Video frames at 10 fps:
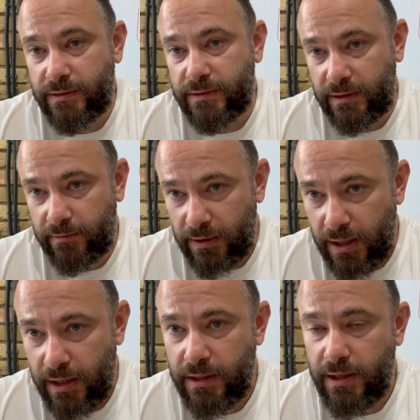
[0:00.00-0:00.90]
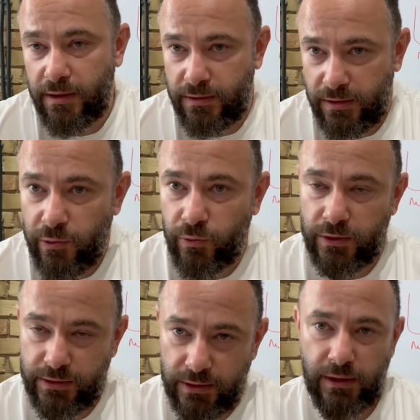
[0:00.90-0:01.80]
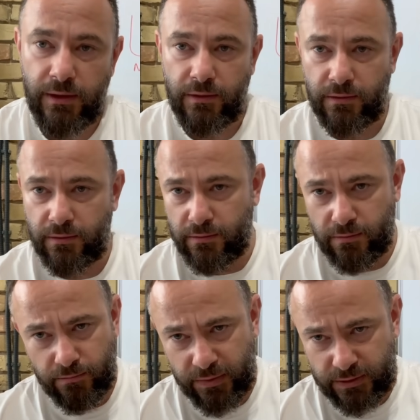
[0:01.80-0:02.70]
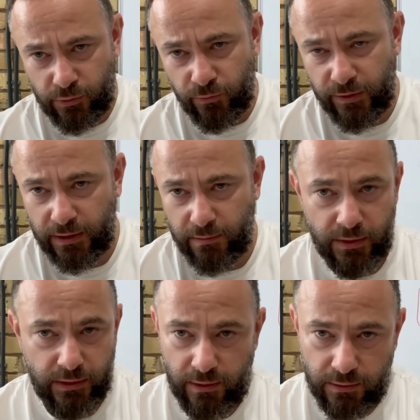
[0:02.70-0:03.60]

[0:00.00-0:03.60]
заявление и уйти послом Великобритании.